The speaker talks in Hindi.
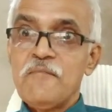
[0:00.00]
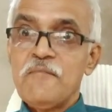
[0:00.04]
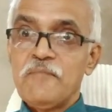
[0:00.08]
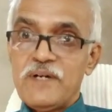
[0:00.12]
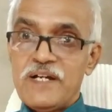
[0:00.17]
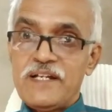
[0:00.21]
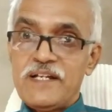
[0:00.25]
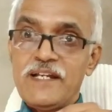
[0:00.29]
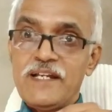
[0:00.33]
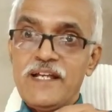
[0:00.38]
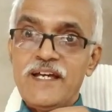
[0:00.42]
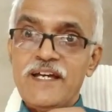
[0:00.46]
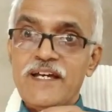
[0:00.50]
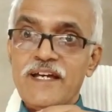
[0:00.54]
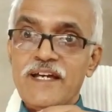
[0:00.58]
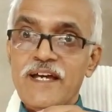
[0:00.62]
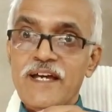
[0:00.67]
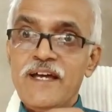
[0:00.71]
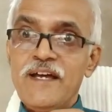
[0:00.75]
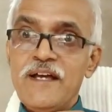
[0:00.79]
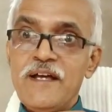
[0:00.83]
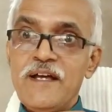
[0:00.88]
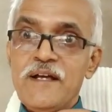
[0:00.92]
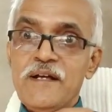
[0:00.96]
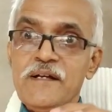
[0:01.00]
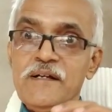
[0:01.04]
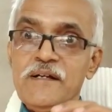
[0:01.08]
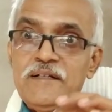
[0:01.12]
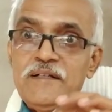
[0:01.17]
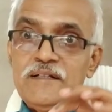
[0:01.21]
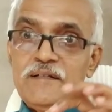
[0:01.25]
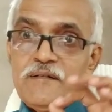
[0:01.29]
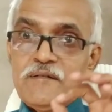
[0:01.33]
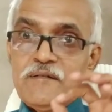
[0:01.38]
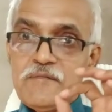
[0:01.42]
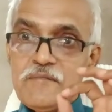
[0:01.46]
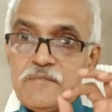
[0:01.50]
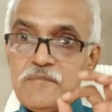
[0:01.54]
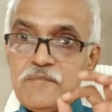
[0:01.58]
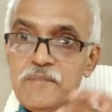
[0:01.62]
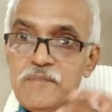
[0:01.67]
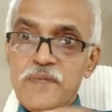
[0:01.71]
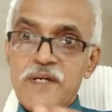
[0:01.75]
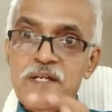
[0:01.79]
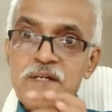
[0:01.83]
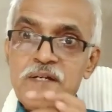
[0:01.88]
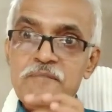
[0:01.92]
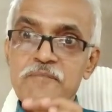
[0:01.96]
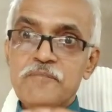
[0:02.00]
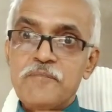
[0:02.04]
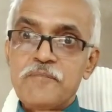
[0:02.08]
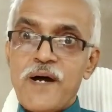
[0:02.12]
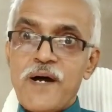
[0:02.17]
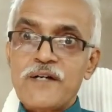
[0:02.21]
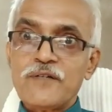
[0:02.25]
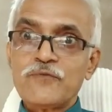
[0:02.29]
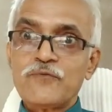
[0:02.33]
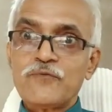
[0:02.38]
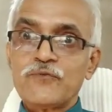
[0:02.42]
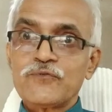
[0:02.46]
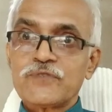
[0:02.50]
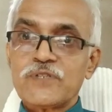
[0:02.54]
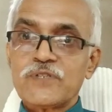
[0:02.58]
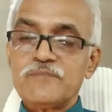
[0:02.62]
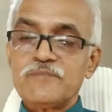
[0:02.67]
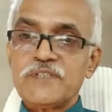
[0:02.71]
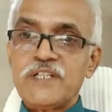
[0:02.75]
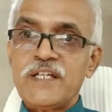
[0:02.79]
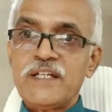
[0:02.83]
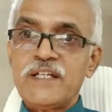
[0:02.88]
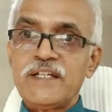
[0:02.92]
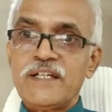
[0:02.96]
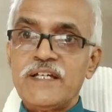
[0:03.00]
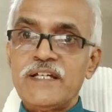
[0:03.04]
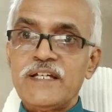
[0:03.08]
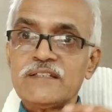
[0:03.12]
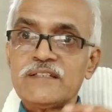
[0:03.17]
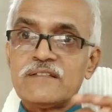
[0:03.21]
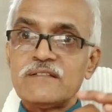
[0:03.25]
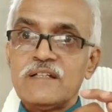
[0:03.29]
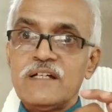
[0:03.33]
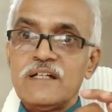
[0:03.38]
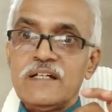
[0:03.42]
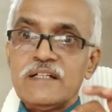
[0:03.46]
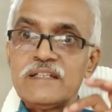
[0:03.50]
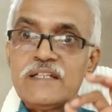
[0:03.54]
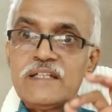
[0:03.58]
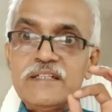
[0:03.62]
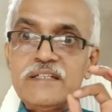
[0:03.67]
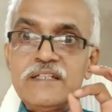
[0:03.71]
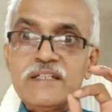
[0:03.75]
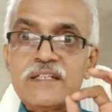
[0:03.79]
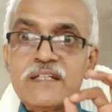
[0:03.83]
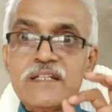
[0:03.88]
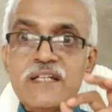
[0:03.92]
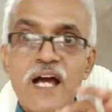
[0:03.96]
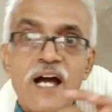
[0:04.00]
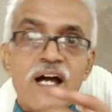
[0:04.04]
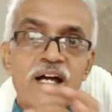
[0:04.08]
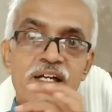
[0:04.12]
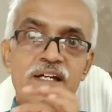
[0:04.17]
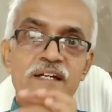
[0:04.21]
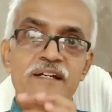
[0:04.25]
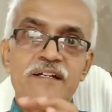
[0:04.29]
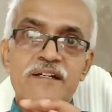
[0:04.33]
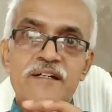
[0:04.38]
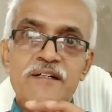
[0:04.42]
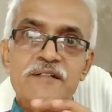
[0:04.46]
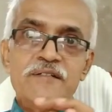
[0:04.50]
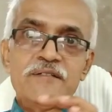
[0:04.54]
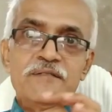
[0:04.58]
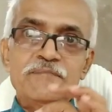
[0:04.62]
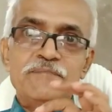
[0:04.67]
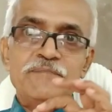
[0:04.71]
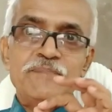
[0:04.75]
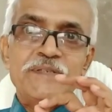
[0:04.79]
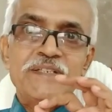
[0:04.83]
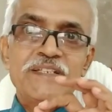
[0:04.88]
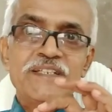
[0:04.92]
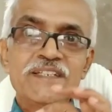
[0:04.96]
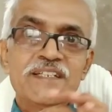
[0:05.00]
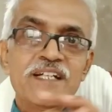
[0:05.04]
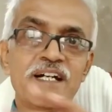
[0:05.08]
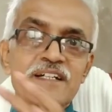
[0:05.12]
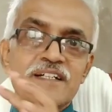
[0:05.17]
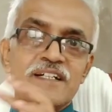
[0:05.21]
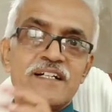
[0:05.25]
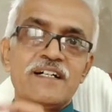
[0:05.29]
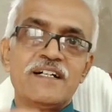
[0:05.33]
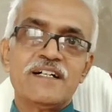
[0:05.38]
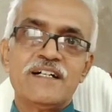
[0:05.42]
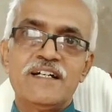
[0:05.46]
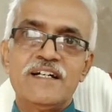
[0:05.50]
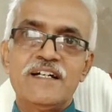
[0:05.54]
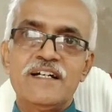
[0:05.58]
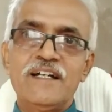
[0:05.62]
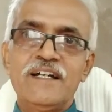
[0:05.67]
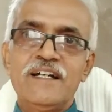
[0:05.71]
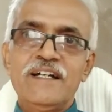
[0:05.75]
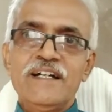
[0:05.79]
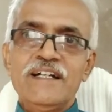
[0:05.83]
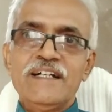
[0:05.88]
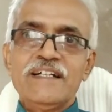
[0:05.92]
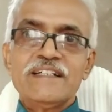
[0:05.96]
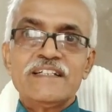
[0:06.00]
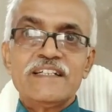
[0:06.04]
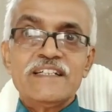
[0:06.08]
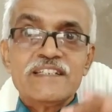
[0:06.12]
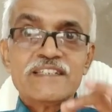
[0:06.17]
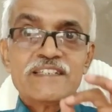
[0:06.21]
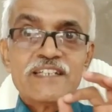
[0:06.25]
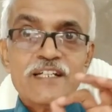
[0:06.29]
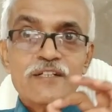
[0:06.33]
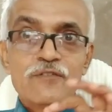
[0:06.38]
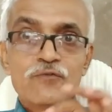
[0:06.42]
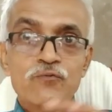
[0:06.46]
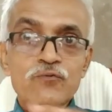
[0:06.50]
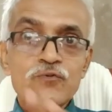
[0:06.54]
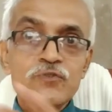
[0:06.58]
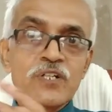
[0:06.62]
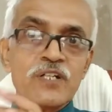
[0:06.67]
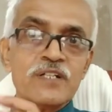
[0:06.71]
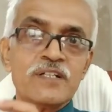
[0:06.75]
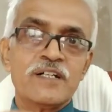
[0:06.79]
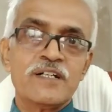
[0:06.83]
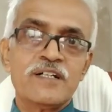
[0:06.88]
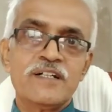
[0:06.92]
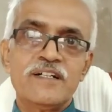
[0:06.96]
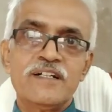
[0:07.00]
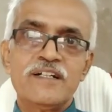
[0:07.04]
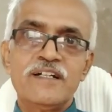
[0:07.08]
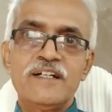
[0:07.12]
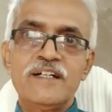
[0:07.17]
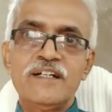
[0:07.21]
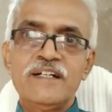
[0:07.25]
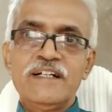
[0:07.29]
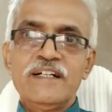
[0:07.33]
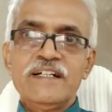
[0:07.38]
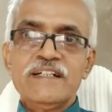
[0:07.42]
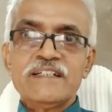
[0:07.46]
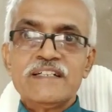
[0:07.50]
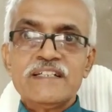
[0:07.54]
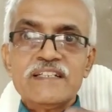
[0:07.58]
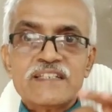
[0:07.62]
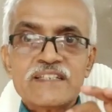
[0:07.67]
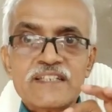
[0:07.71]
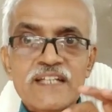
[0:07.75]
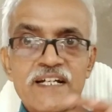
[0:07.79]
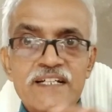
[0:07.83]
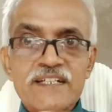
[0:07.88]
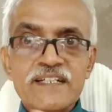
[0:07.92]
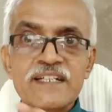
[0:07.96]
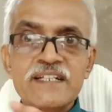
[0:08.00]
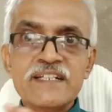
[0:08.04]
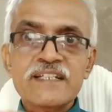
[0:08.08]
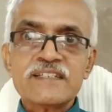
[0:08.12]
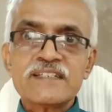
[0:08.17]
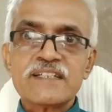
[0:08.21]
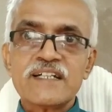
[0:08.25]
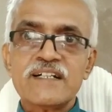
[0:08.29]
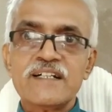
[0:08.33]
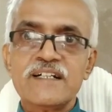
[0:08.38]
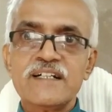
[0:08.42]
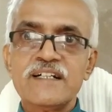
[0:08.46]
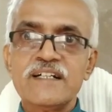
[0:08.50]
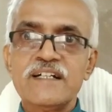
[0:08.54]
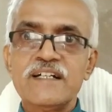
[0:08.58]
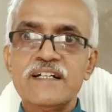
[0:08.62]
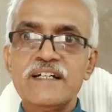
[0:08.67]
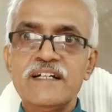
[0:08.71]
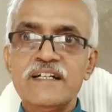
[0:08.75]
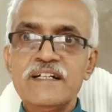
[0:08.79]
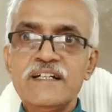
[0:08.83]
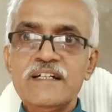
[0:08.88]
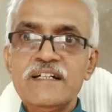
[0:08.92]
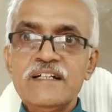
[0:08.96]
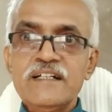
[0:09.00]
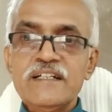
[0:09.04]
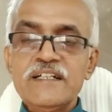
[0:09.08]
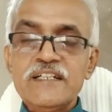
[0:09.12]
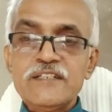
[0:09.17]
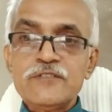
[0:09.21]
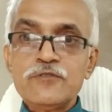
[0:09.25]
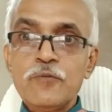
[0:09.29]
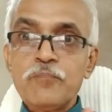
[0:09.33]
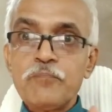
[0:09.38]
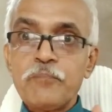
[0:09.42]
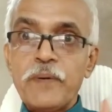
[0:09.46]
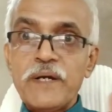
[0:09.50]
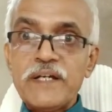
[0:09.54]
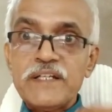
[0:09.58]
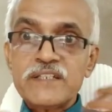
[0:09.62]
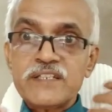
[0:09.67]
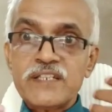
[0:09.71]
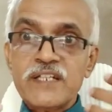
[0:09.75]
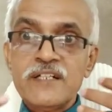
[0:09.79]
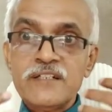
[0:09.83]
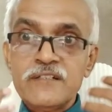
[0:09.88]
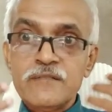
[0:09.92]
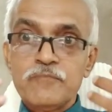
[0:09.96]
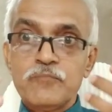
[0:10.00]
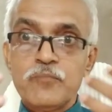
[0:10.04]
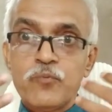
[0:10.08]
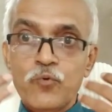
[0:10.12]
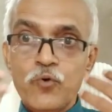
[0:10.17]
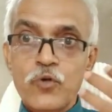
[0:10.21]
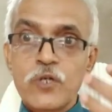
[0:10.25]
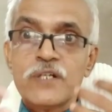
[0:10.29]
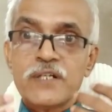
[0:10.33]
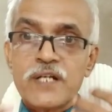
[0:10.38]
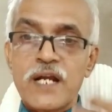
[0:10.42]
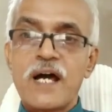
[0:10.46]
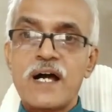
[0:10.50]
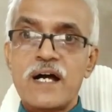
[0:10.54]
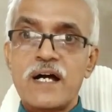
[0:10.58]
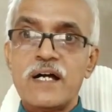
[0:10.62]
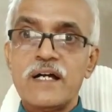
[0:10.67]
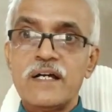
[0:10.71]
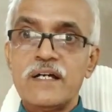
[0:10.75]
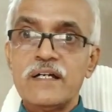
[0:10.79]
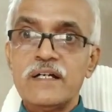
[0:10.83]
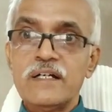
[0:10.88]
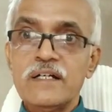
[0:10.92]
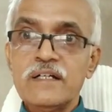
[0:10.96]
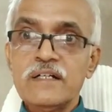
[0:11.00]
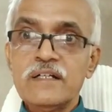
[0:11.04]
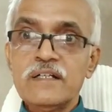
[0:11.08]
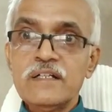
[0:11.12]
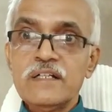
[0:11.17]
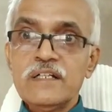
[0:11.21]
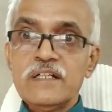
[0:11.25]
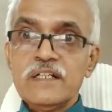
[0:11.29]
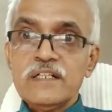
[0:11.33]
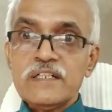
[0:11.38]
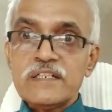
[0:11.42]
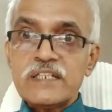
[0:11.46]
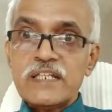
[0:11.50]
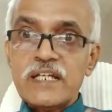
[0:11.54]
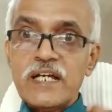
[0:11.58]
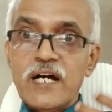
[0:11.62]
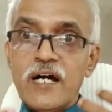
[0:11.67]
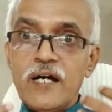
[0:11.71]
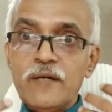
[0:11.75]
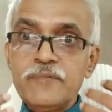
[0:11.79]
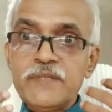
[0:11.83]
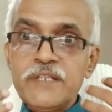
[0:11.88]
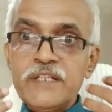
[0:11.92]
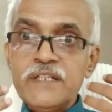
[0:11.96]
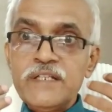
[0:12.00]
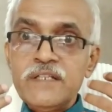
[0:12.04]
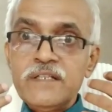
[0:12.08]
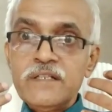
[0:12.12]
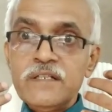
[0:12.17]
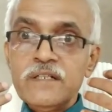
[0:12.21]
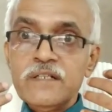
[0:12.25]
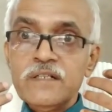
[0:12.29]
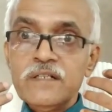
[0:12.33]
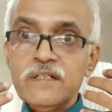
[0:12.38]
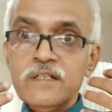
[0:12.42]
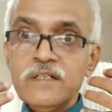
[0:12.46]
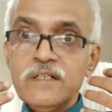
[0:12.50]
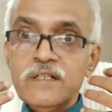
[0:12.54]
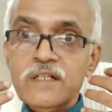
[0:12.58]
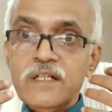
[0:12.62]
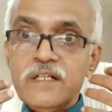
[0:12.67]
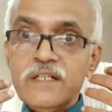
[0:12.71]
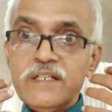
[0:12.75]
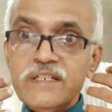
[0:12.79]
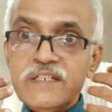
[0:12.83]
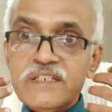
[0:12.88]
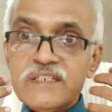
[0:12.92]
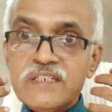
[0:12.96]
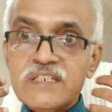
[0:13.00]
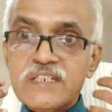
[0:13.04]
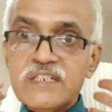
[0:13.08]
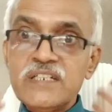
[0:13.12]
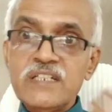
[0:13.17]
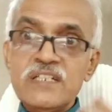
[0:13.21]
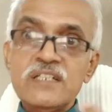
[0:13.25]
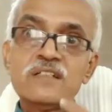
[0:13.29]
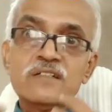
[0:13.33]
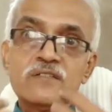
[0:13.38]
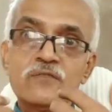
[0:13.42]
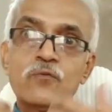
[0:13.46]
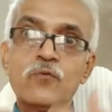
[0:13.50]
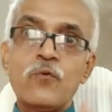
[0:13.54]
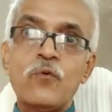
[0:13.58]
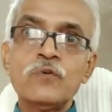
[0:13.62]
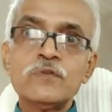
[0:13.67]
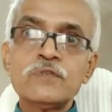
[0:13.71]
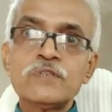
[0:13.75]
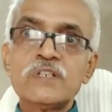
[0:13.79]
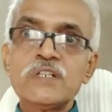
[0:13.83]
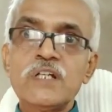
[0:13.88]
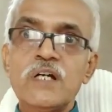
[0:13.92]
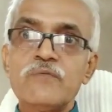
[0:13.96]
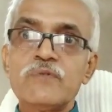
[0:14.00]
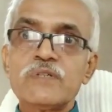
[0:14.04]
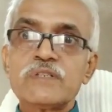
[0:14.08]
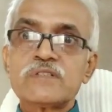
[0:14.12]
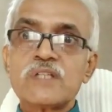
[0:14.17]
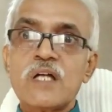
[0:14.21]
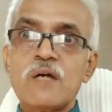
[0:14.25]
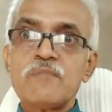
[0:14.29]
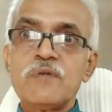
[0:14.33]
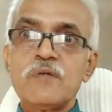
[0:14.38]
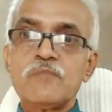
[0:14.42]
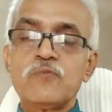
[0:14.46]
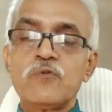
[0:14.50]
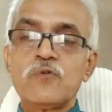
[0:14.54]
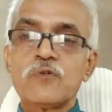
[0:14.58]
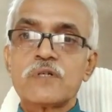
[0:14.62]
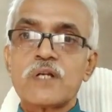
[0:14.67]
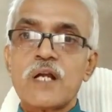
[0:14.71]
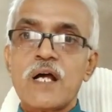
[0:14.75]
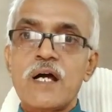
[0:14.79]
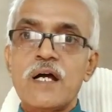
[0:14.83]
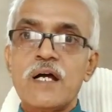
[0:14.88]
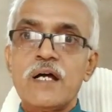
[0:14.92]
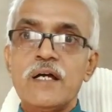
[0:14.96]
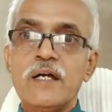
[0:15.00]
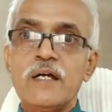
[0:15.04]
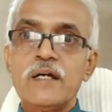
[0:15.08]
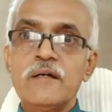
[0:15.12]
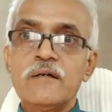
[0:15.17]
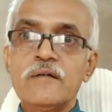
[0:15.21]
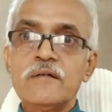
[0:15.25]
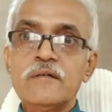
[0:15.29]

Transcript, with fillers: पहले मेन पार्ट को समझेंगे कि ये क्या है फियर है कि डेलूजन है कि सैडनेस है ये जो पेशेंट बोल रहा है से अभी इसकी कौन सी अवस्था में बोल रहा है